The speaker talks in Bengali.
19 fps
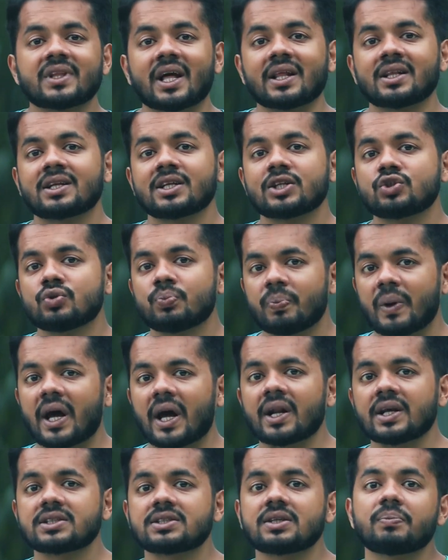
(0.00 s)
তাদের কিছু
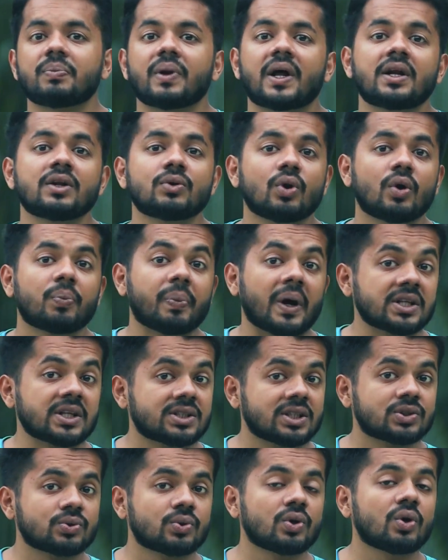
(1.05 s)
প্ল্যান আছে প্ল্যানগুলো
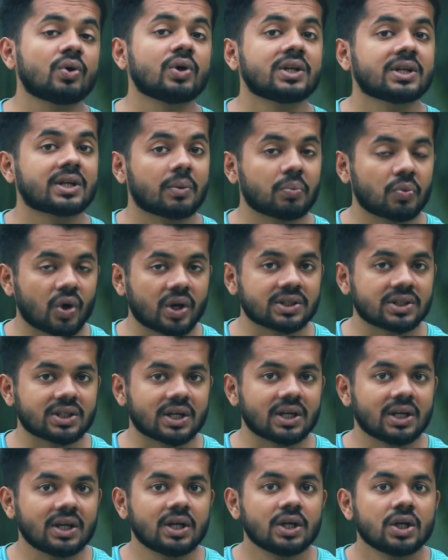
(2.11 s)
পারচেস করেও ইনকাম করা
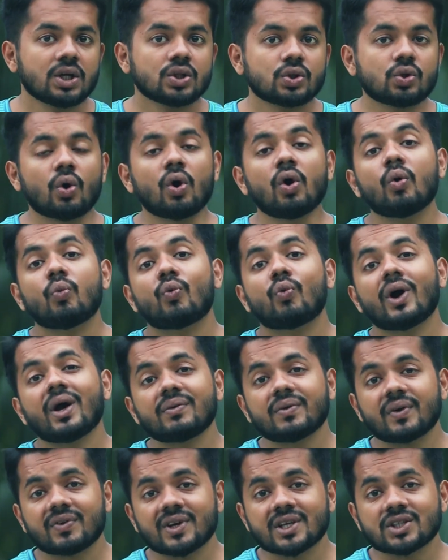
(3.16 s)
যায় তো
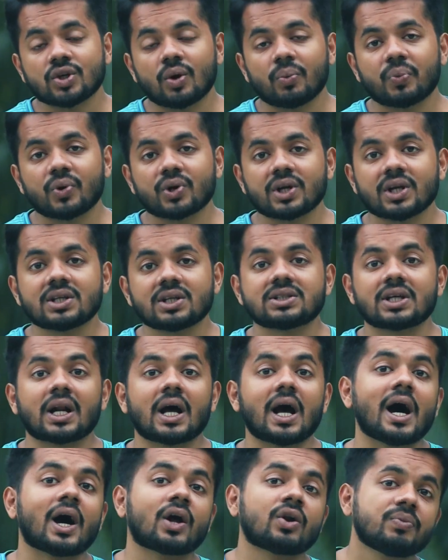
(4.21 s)
ওয়েব এফেক্ট সম্পর্কে
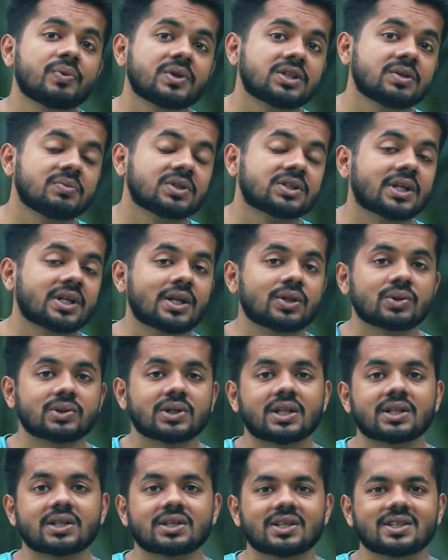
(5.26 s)
যারা আরও বেশি বিস্তারিত
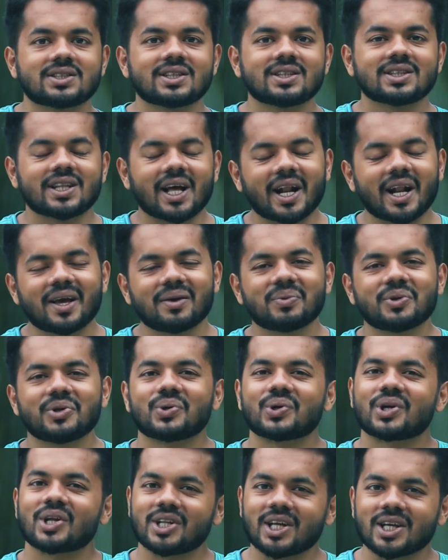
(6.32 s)
জানতে চাচ্ছেন তারা এই
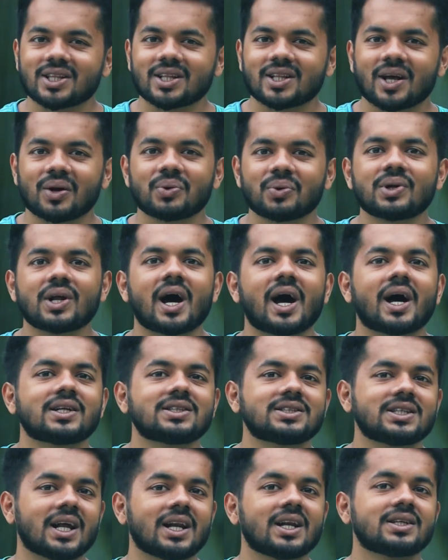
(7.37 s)
ভিডিওটা দেখতে থাকুন আর
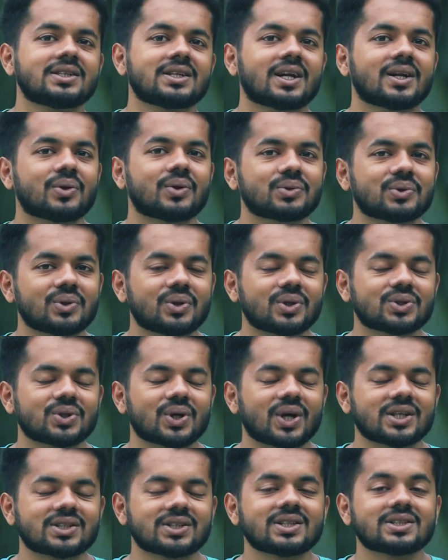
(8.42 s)
চ্যানেলে যারা নতুন
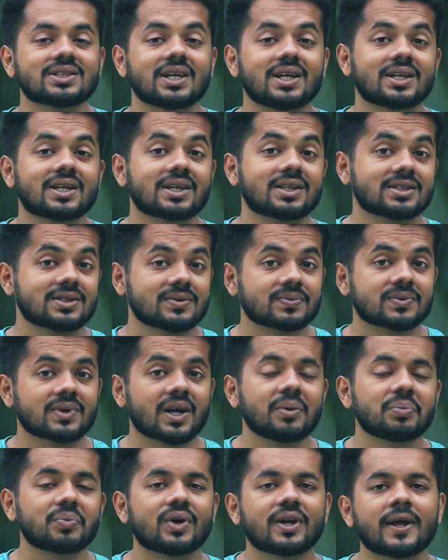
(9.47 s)
দর্শক আছেন চ্যানেলটাকে
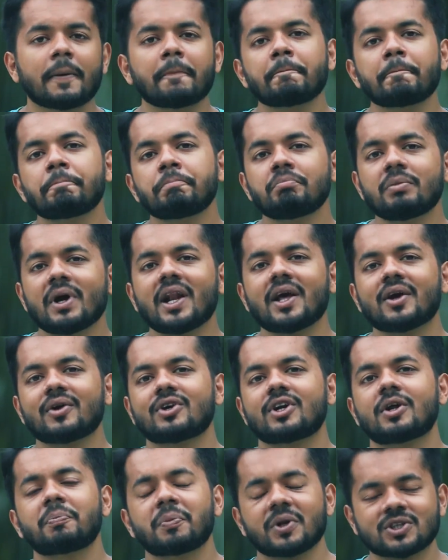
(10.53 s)
সাবস্ক্রাইব করে বেল
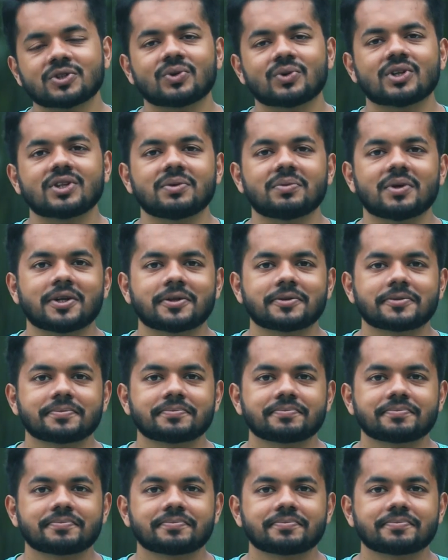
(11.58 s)
আইকনটা প্রেস করে দিবেন